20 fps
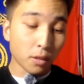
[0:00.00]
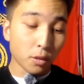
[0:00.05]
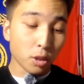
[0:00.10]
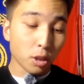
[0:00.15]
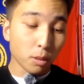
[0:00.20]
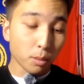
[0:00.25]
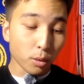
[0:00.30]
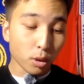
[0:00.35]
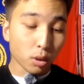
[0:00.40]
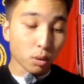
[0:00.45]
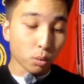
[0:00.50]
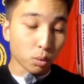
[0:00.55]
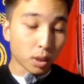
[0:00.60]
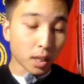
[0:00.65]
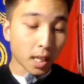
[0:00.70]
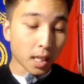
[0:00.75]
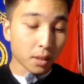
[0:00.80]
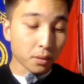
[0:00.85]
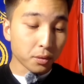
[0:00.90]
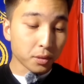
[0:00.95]
довольно много
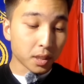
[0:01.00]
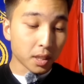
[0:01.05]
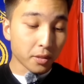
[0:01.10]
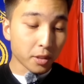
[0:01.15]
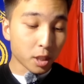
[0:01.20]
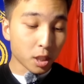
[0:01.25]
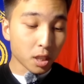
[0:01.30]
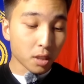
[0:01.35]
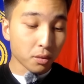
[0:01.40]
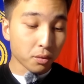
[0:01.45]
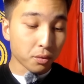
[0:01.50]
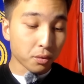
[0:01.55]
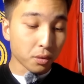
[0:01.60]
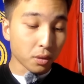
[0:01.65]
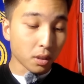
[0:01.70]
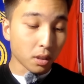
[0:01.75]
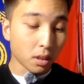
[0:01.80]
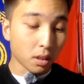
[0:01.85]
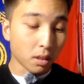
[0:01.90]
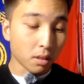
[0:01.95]
ударов, совершив
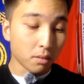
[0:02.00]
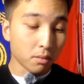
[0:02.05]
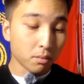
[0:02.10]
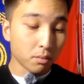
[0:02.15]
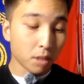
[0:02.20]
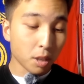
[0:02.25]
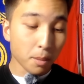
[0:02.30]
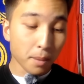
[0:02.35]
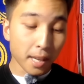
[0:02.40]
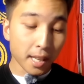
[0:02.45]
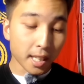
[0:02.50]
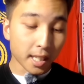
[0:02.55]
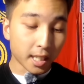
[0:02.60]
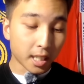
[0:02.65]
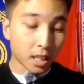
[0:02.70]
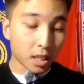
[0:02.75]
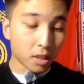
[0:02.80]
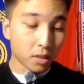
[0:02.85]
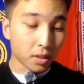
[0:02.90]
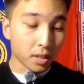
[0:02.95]
э, немалое
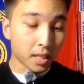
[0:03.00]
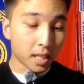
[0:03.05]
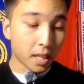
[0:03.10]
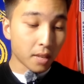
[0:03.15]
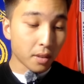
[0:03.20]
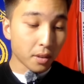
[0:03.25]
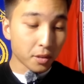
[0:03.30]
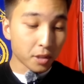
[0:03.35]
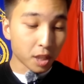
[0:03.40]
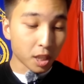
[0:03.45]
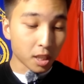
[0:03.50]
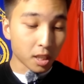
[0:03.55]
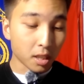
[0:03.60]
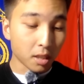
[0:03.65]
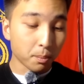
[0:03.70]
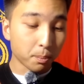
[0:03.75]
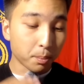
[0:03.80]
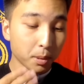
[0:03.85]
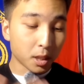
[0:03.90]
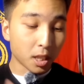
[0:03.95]
количество сейвов. Сейчас
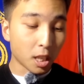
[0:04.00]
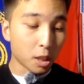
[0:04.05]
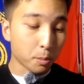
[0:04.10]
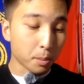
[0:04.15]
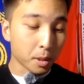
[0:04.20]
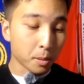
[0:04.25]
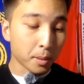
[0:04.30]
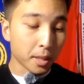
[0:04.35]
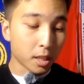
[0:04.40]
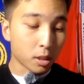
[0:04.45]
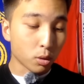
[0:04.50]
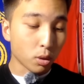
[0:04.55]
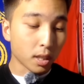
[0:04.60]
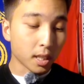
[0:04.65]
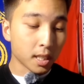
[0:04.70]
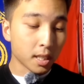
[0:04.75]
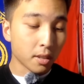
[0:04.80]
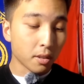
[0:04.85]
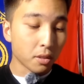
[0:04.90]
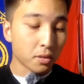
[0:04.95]
я пытаюсь посмотреть,
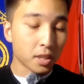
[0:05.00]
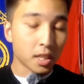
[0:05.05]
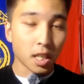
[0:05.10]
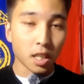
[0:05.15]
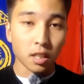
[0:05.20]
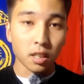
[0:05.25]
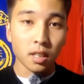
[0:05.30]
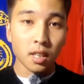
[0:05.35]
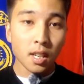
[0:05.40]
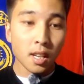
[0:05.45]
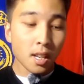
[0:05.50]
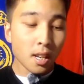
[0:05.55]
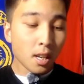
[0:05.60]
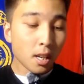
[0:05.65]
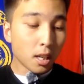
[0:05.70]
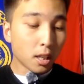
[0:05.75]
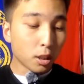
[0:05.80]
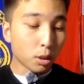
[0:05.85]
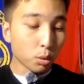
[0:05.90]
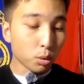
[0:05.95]
сколько сейвов сделал
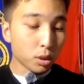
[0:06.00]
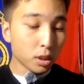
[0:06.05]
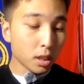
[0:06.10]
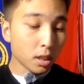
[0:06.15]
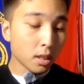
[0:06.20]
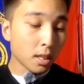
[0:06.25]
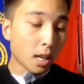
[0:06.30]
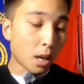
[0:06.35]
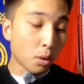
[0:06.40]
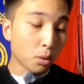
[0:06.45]
грузин,